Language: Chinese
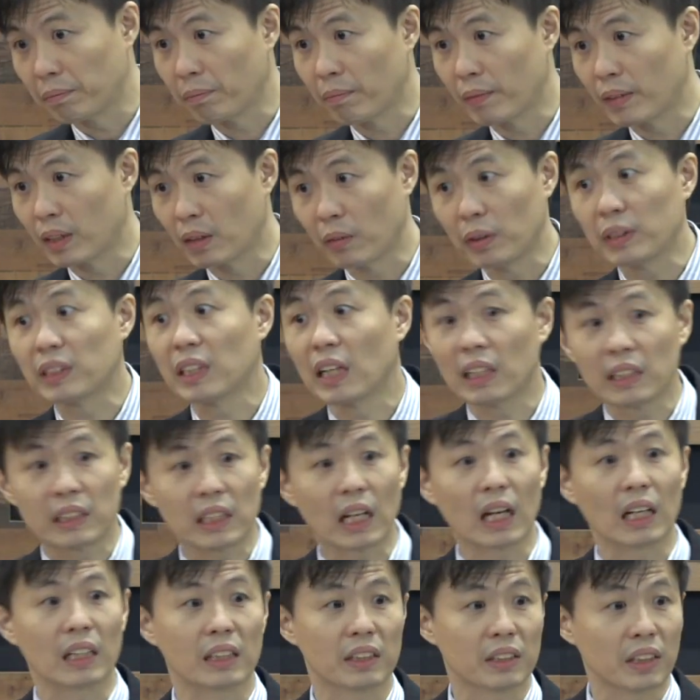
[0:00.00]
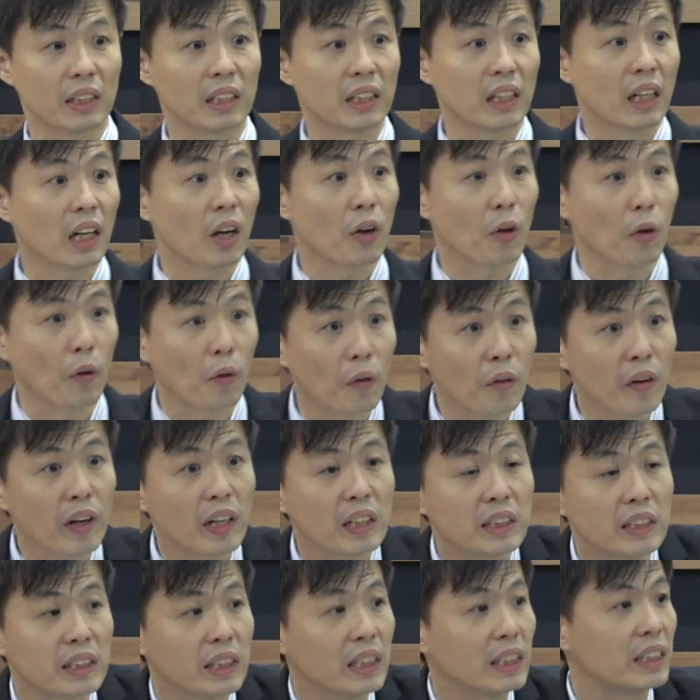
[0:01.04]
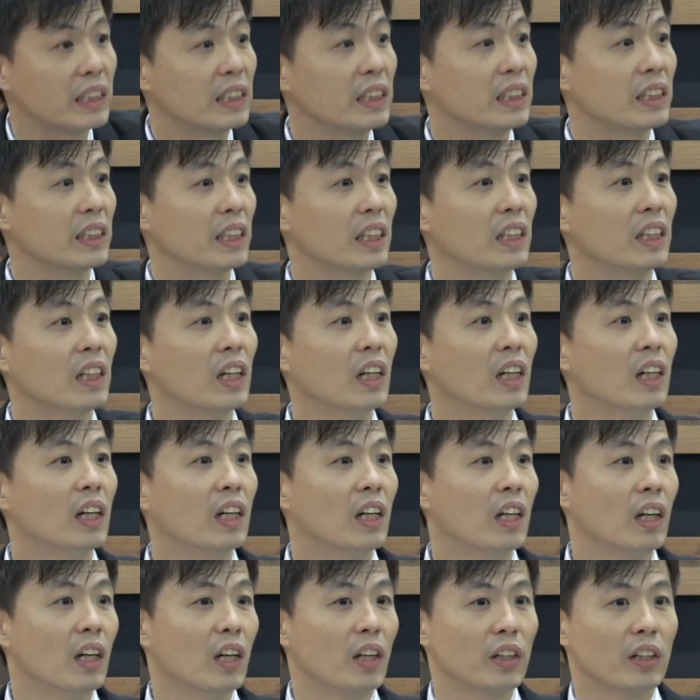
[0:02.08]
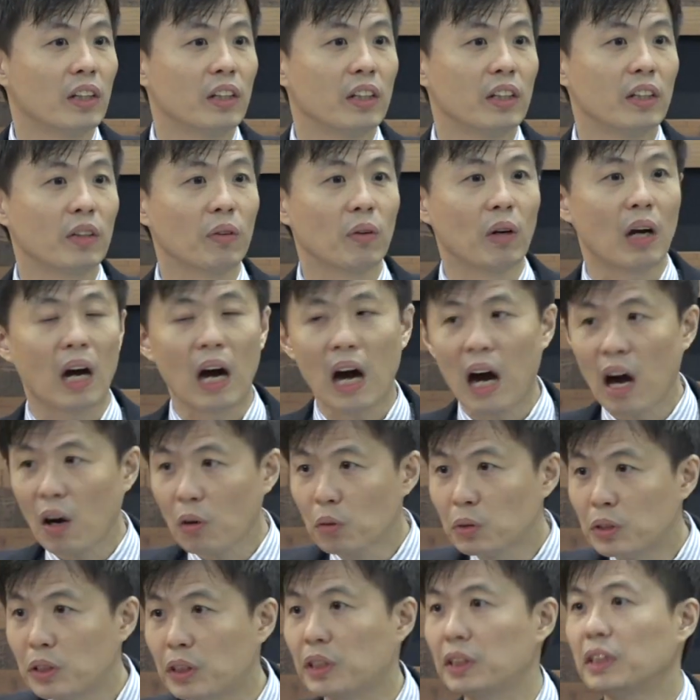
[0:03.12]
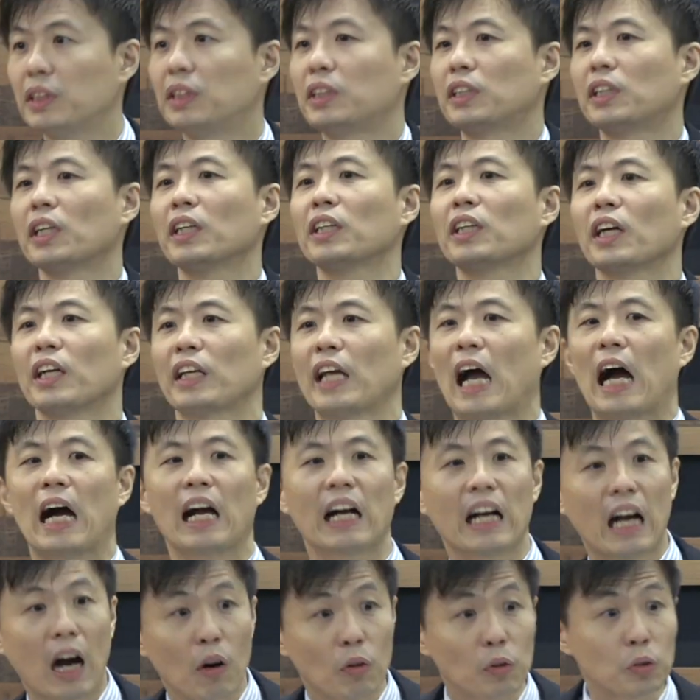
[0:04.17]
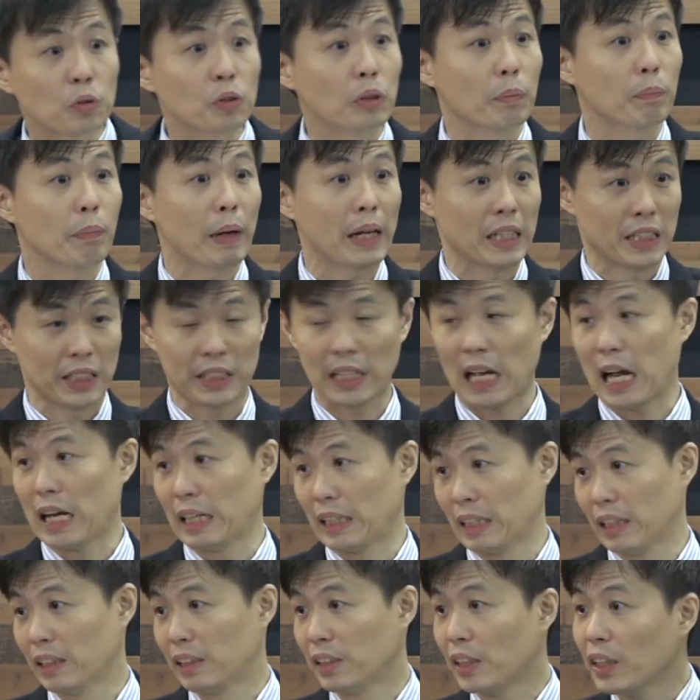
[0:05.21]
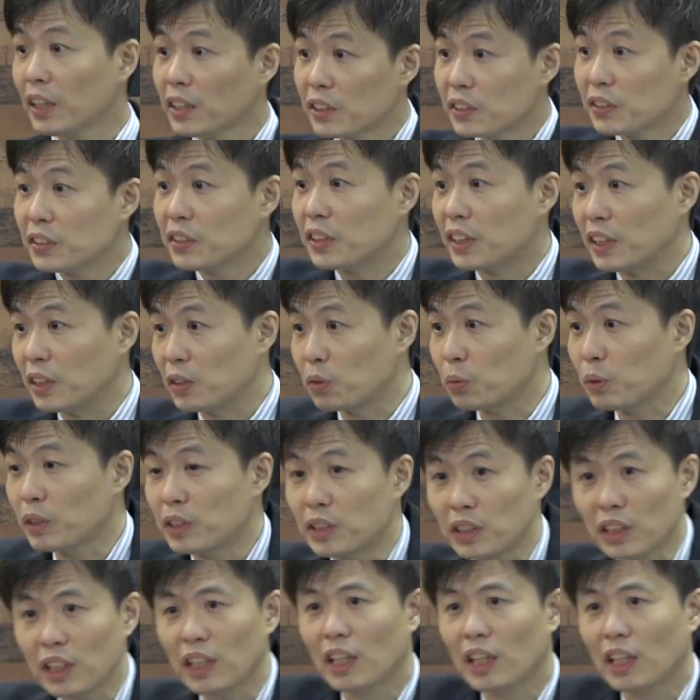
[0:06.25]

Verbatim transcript: 你会想想，在那个渔业节期间，有好几千个羊羔就是被杀的那个事情。所以，这个